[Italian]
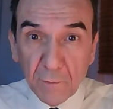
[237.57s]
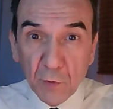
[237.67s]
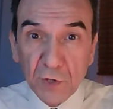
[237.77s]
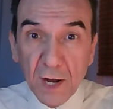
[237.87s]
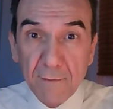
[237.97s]

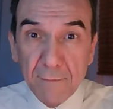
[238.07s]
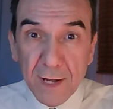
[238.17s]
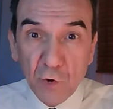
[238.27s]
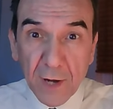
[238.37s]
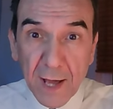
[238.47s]
potrai
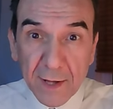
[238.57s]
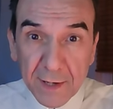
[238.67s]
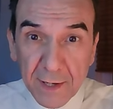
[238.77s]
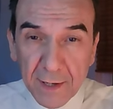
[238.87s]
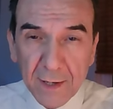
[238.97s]

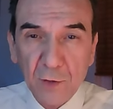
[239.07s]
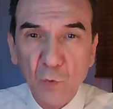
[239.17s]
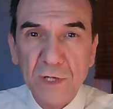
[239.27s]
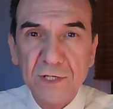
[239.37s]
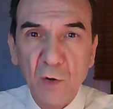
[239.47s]
migliorare la
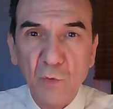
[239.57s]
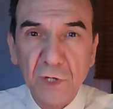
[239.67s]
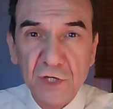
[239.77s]
tua salute